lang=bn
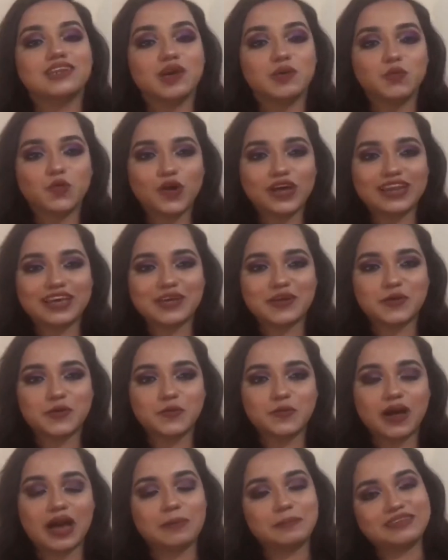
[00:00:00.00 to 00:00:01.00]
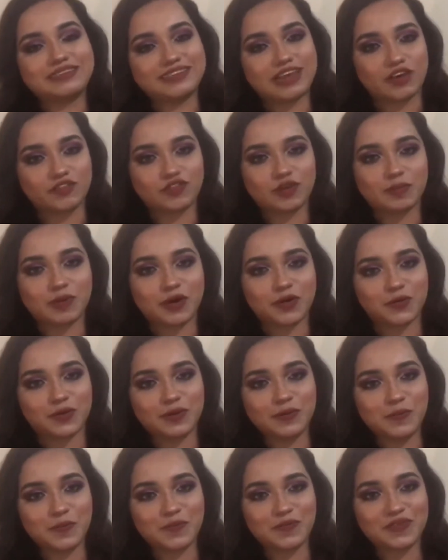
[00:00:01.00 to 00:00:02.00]
আসসালামু আলাইকুম আমি সাফা
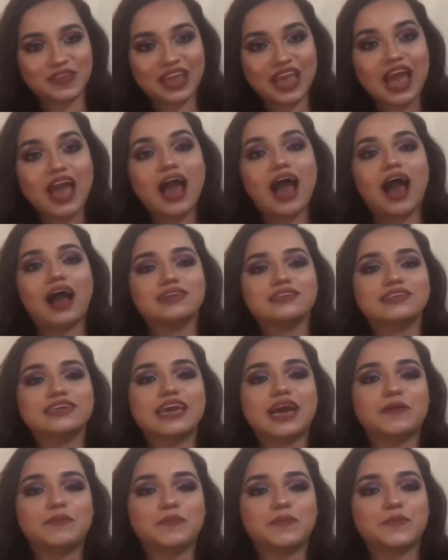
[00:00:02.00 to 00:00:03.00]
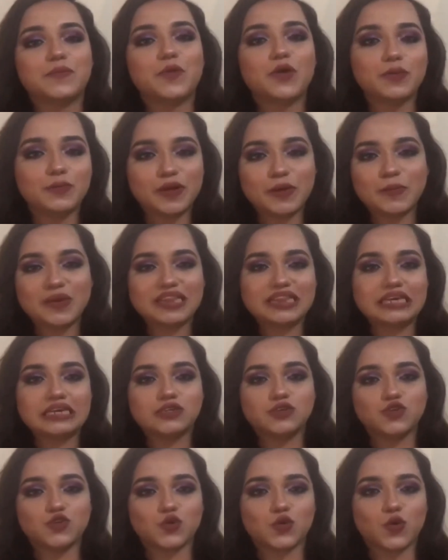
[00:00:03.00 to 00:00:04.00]
মারওয়া আজকে
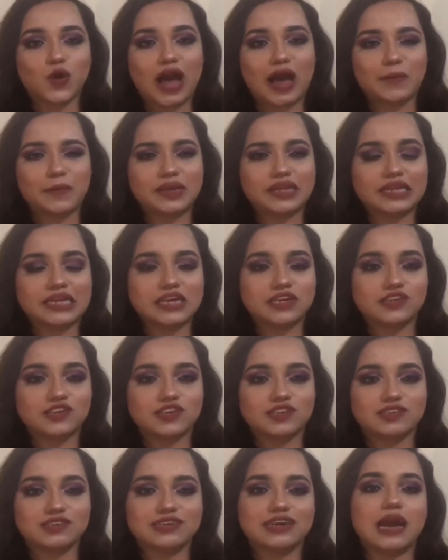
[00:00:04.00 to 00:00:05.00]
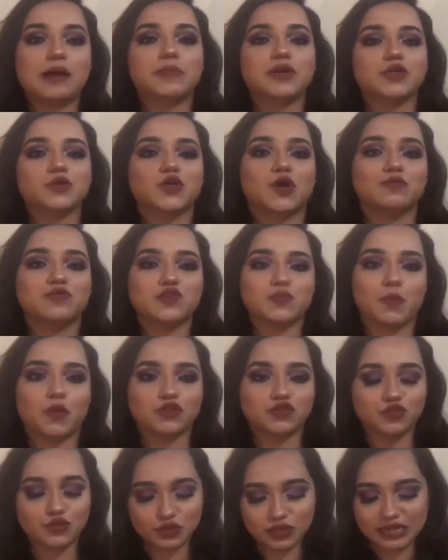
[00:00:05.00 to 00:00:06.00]
বইপ্রেমীদের জন্য আমি নিয়ে এসেছি আমার সবচেয়ে
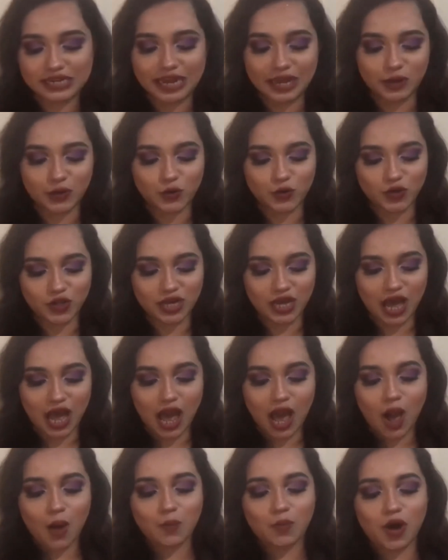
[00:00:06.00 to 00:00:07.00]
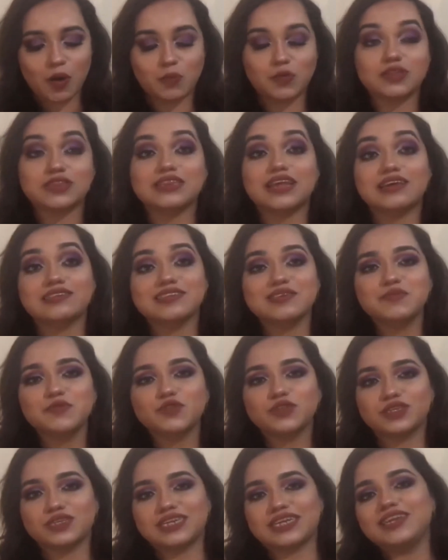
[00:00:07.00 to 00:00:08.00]
পছন্দের লেখক মোহাম্মদ নাজিম
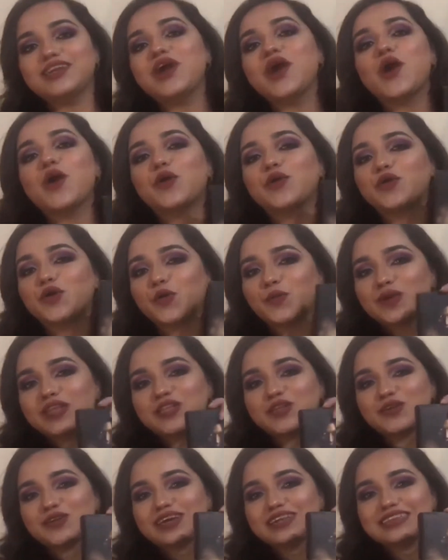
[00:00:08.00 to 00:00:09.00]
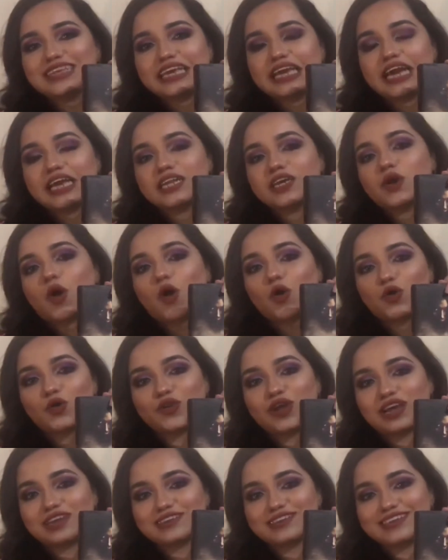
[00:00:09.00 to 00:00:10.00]
উদ্দিনের রবীন্দ্রনাথ এখানে
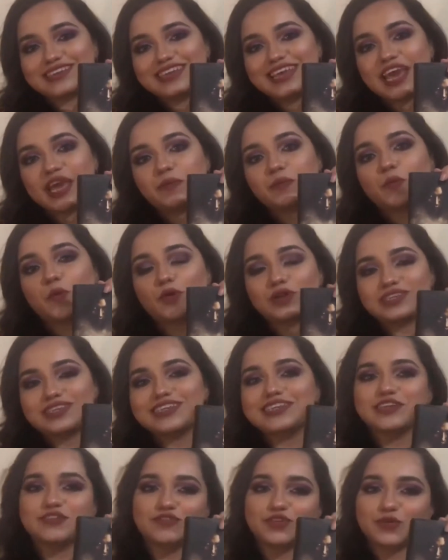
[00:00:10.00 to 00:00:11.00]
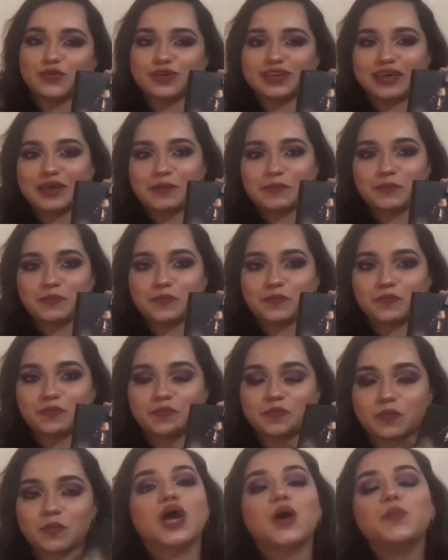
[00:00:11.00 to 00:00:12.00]
কখনো আসেনি এই বইটির রিভিউ নিয়ে
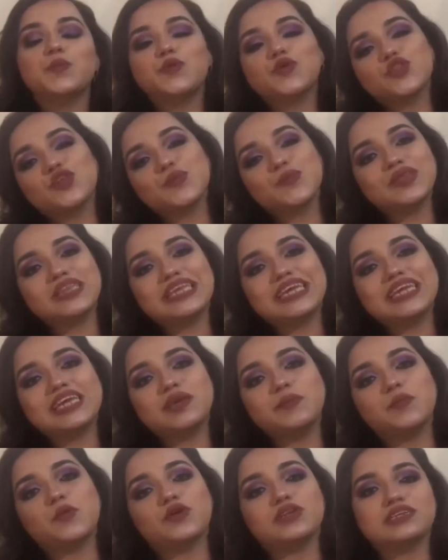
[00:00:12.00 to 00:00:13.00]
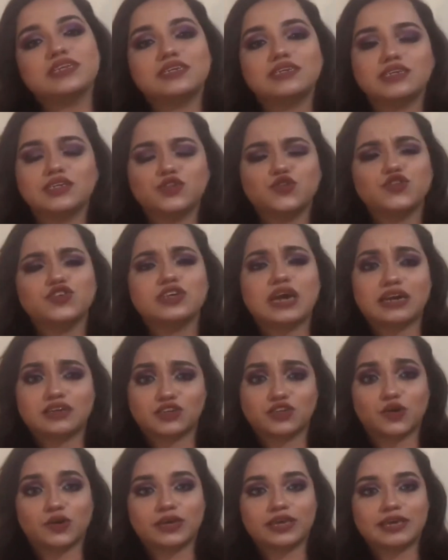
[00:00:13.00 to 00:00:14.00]
প্রথমে দিনেই বইটির কিছু সার
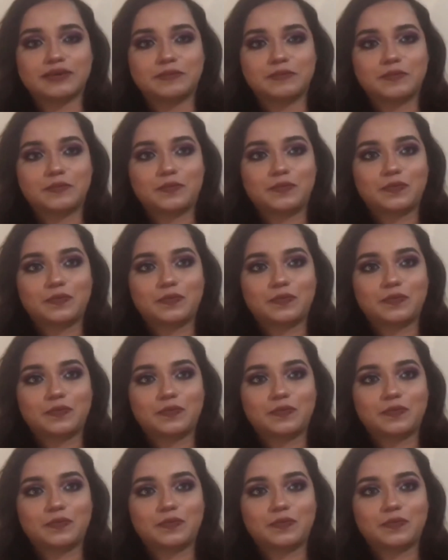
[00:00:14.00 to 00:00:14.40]
সংক্ষেপ